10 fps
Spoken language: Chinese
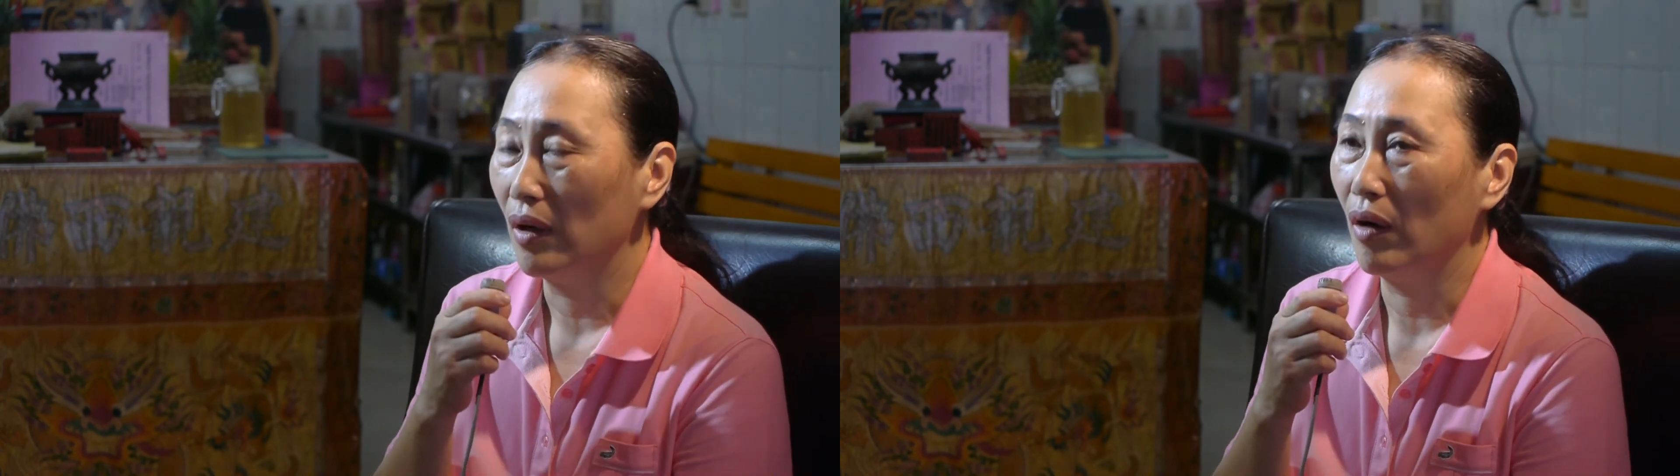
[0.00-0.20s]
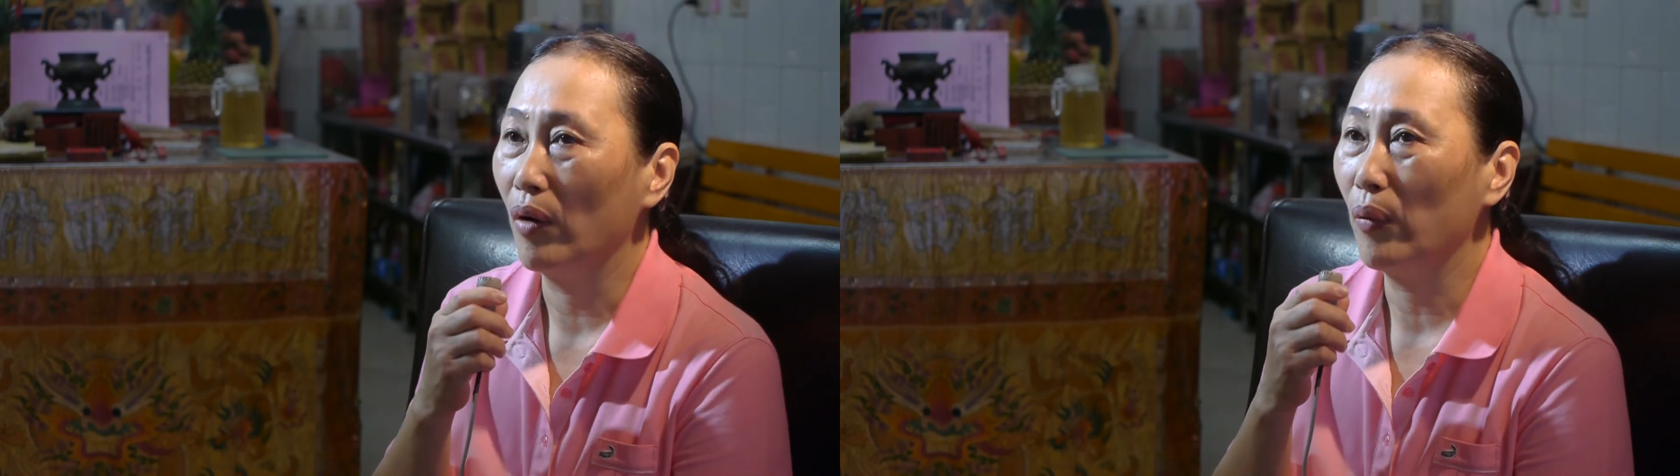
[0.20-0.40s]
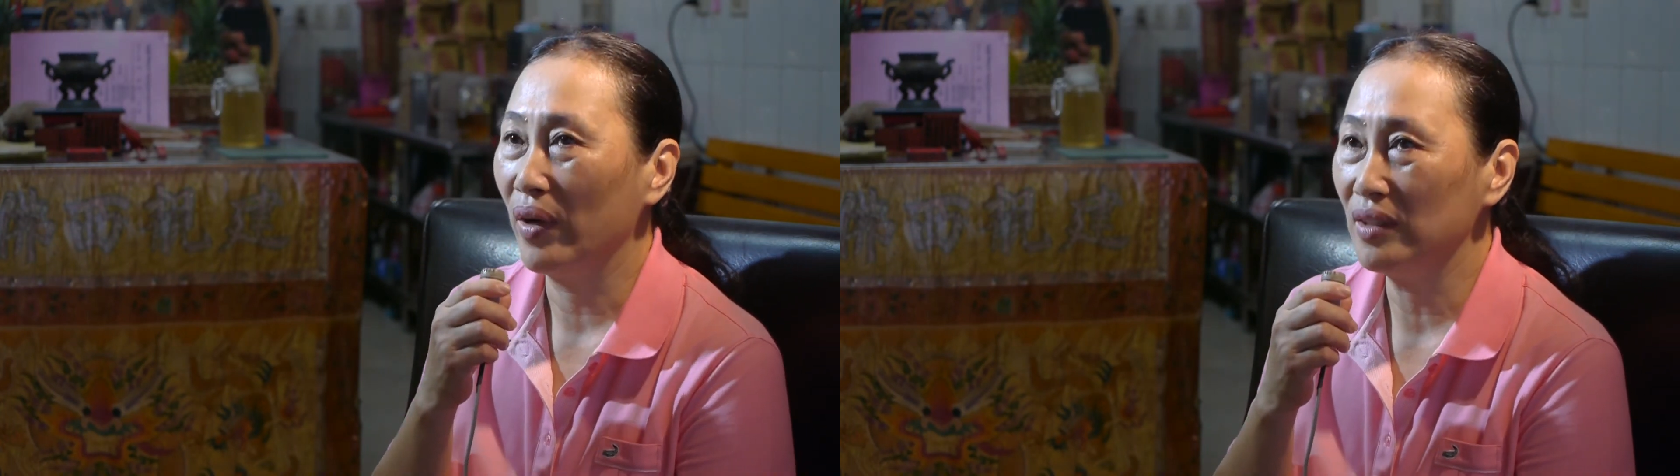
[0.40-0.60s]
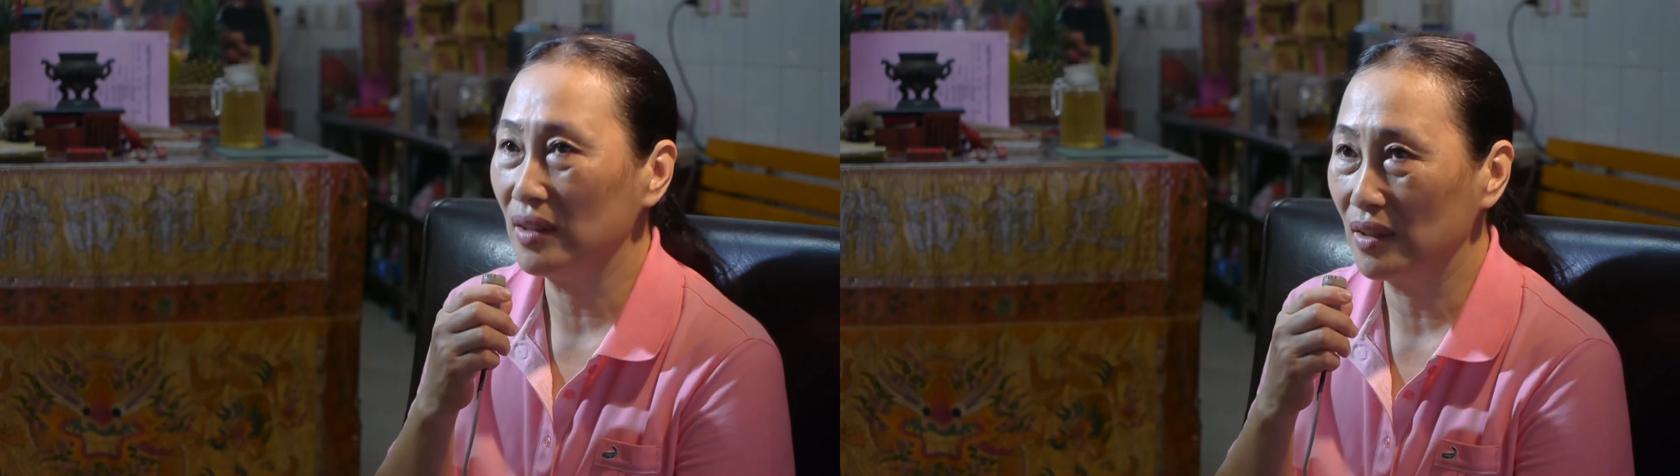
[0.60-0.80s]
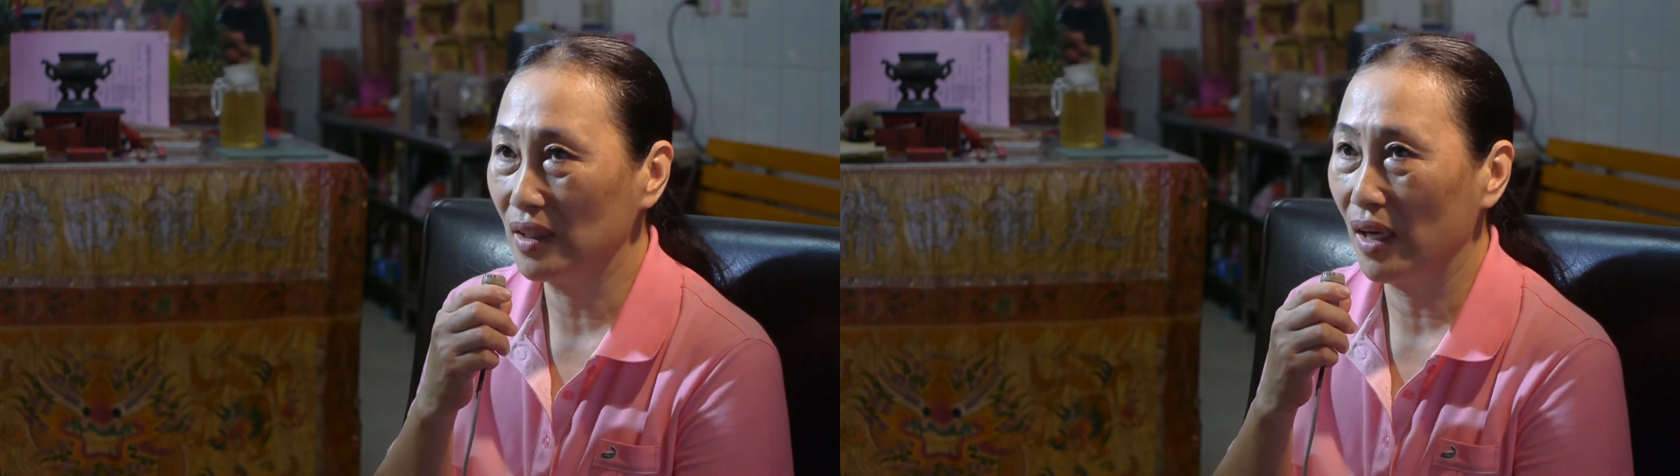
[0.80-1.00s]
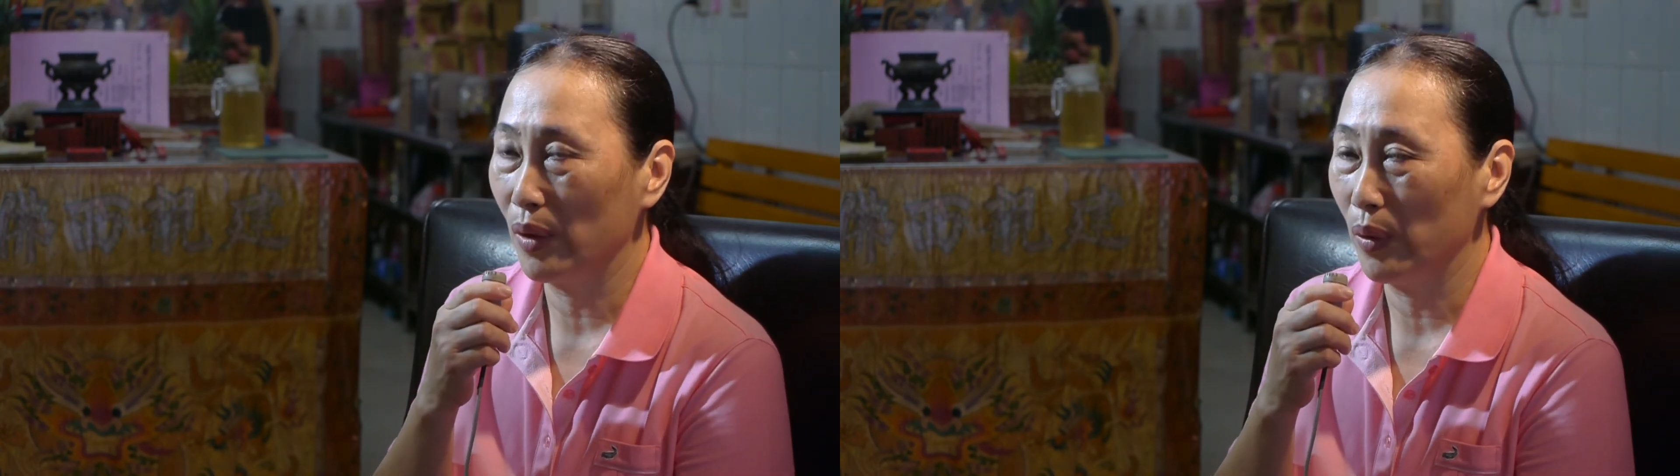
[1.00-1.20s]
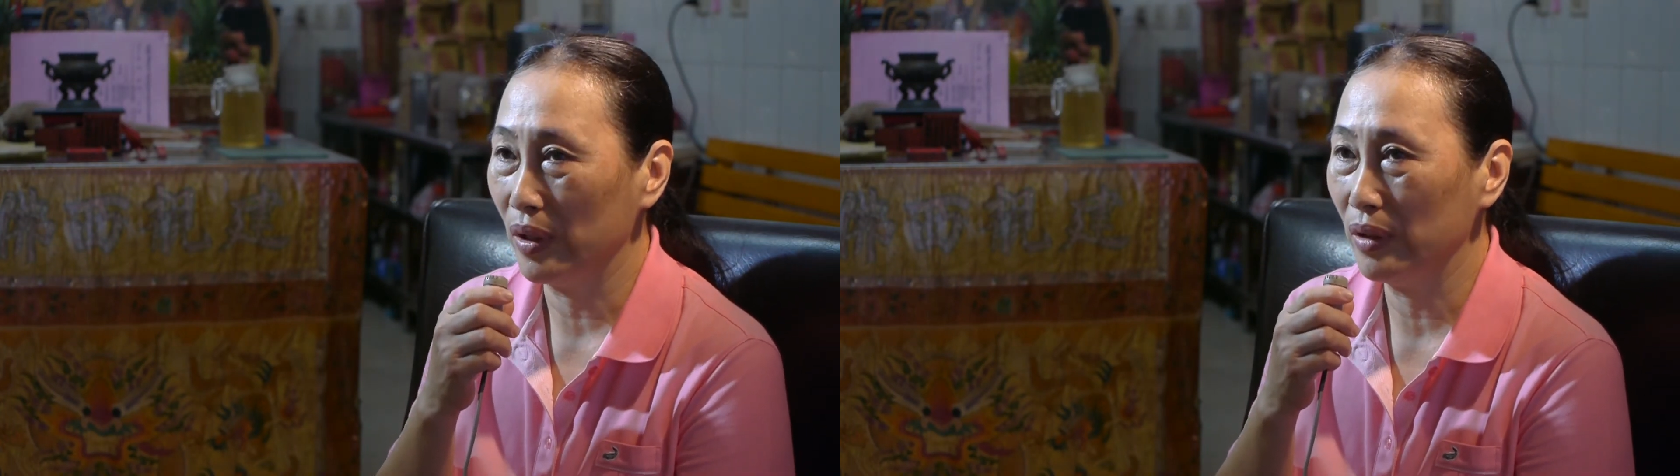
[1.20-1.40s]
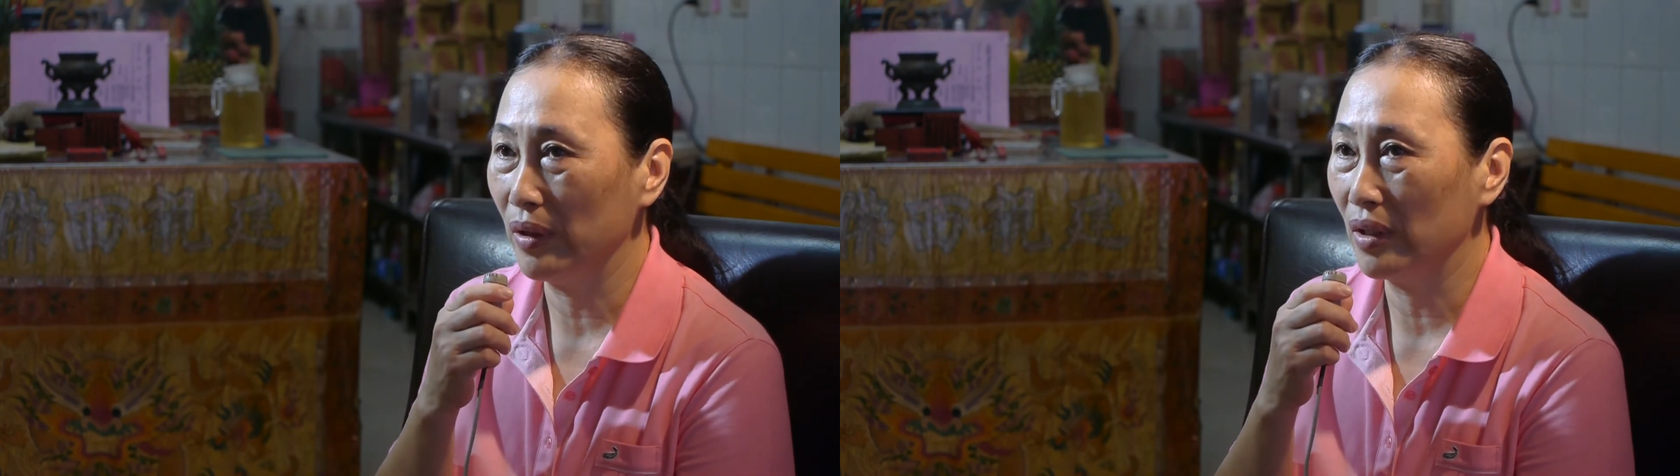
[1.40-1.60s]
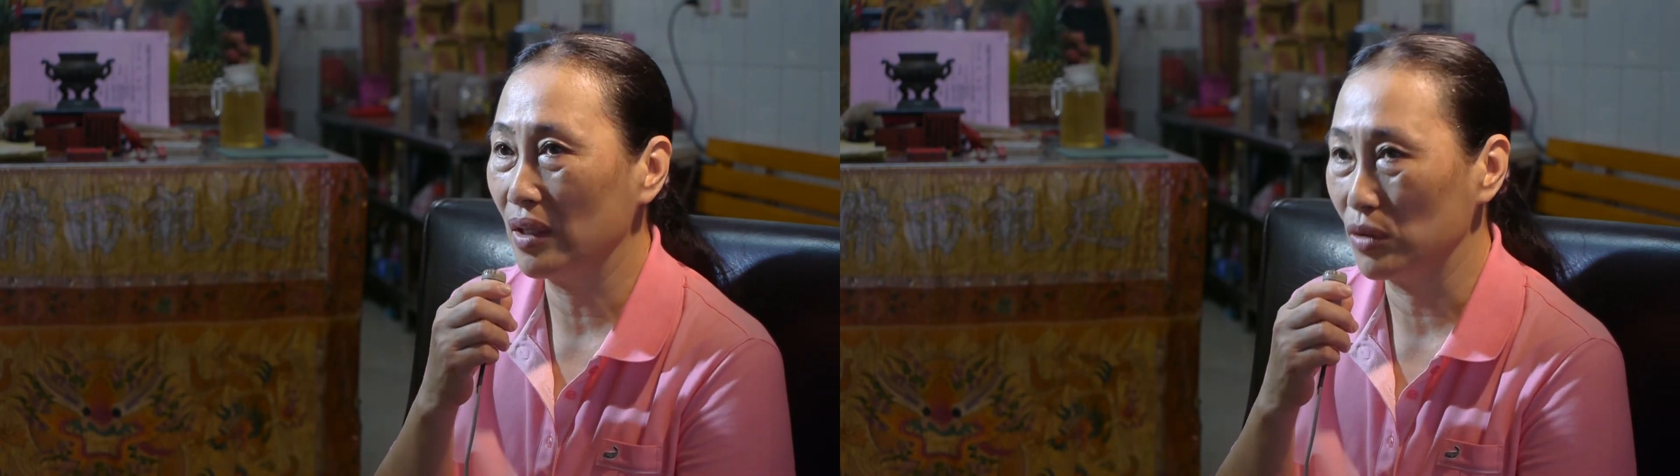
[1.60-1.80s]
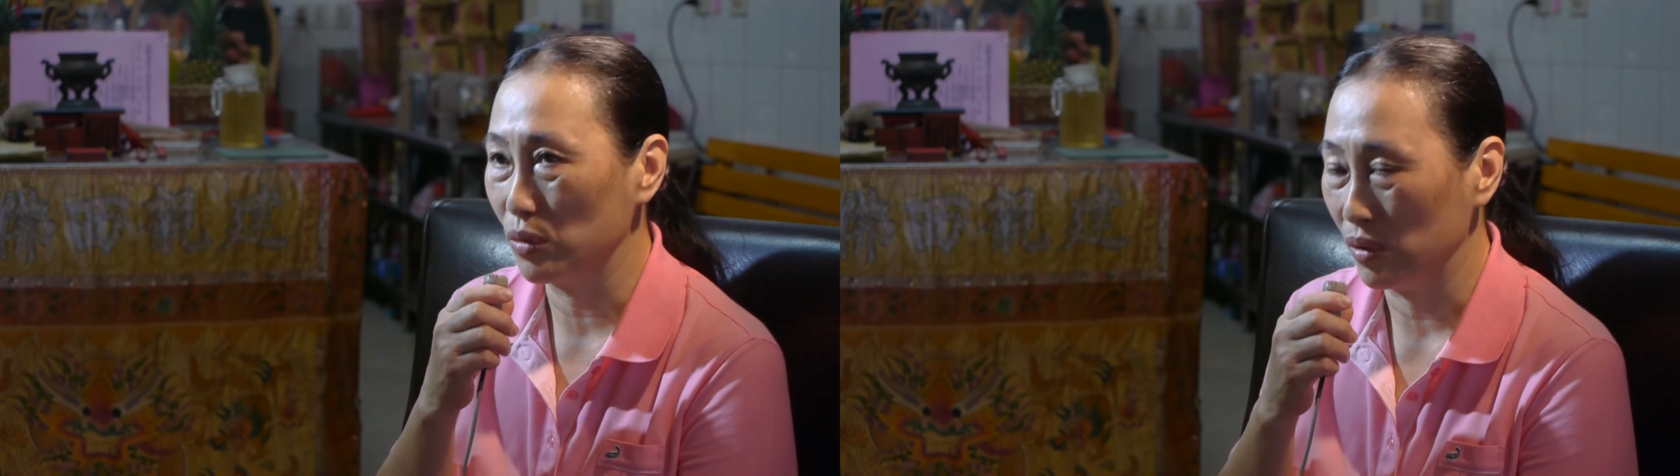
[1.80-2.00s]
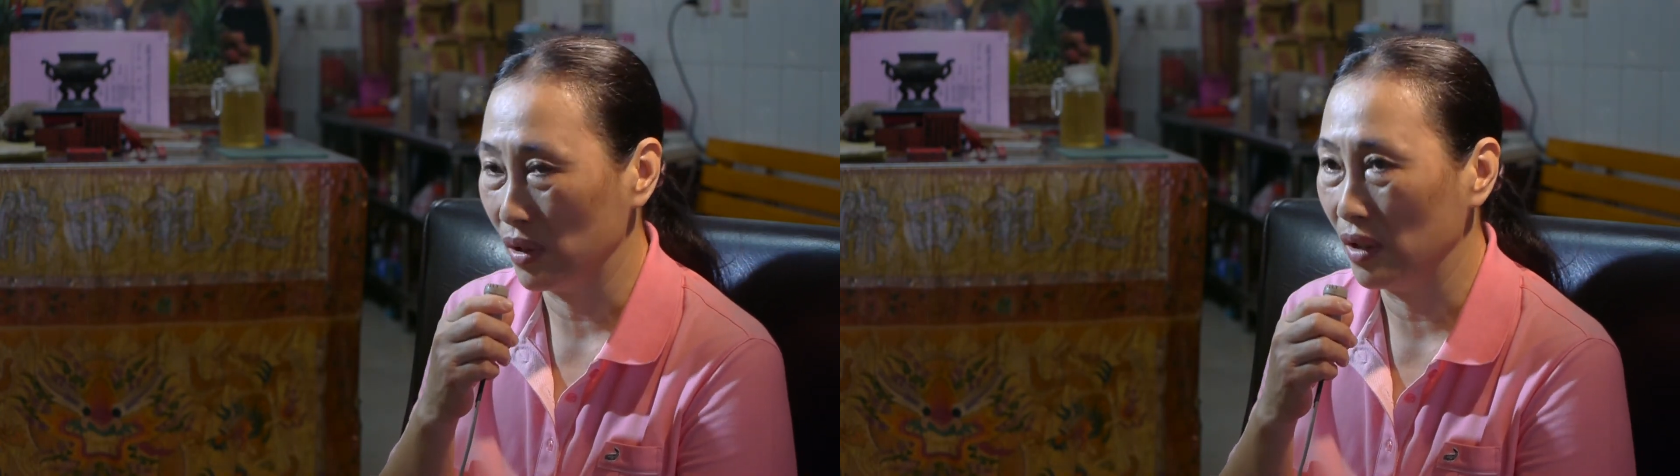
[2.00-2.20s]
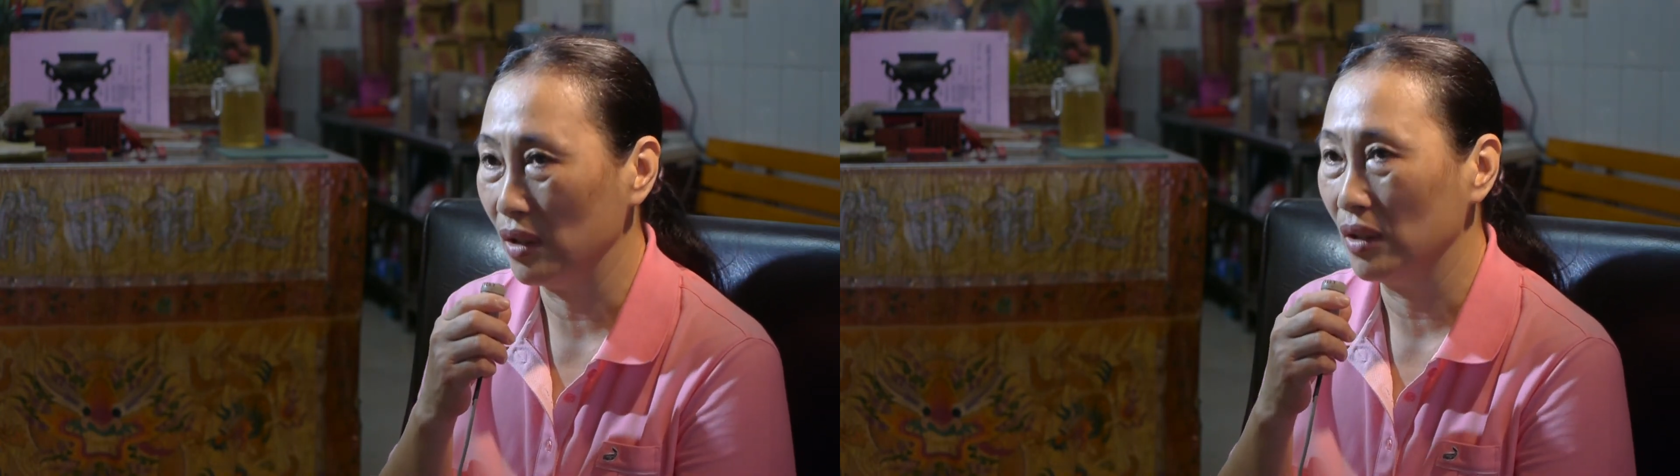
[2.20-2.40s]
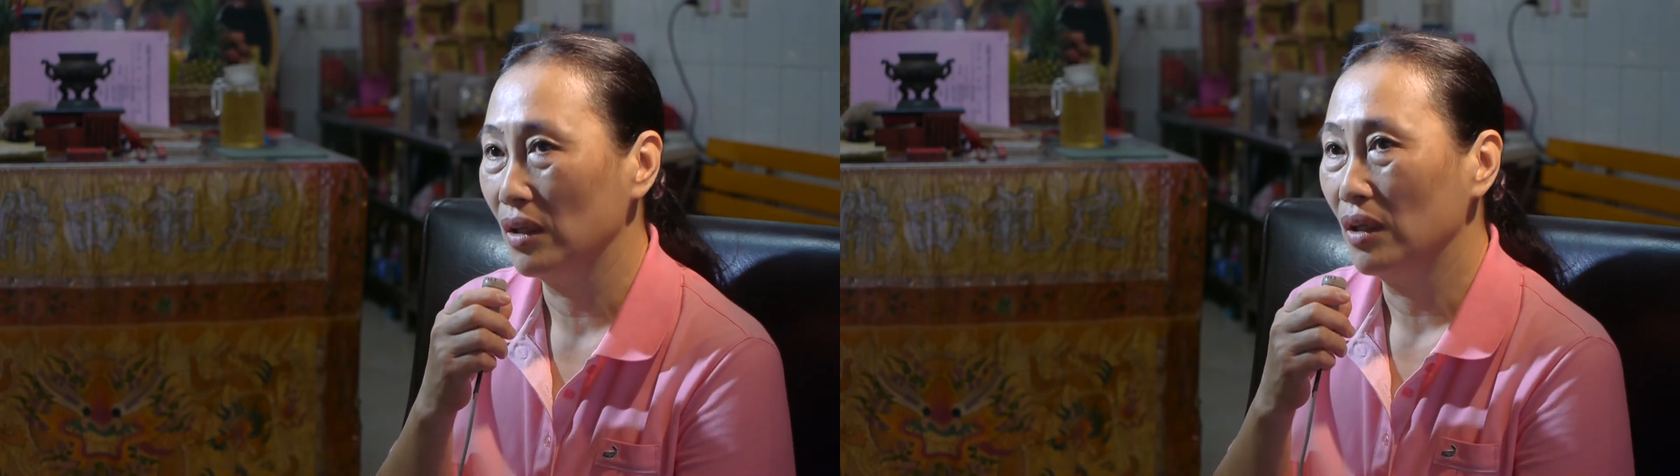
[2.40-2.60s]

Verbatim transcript: 吼，完成即届会乡会当顺利，